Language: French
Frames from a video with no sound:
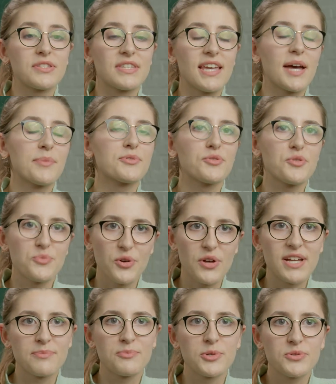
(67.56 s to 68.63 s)
C'est
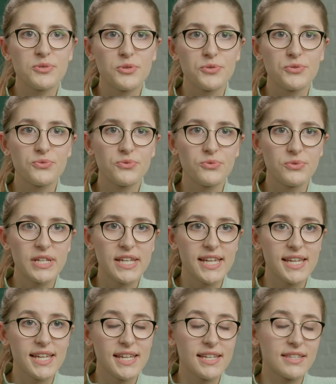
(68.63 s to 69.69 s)
absolument un poste que je
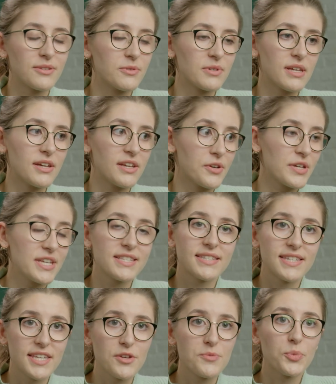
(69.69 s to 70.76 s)
voulais
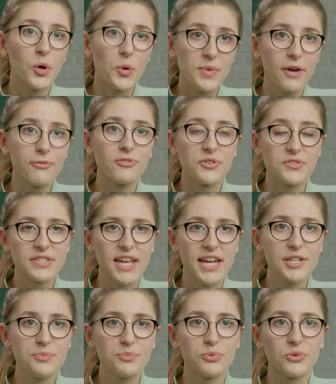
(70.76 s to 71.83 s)
essayer une première fois en
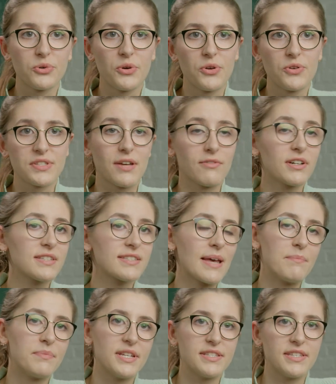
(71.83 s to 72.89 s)
stage pour savoir si
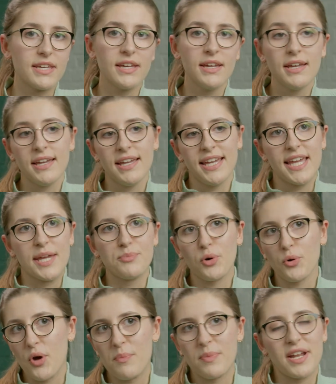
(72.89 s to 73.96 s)
ça me plaisait et
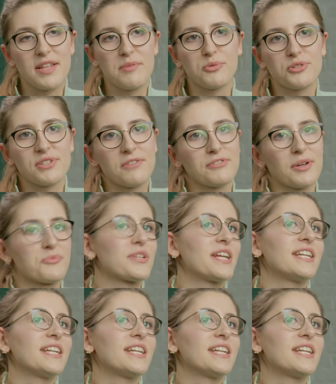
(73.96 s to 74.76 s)
pourquoi pas l'année prochaine faire mon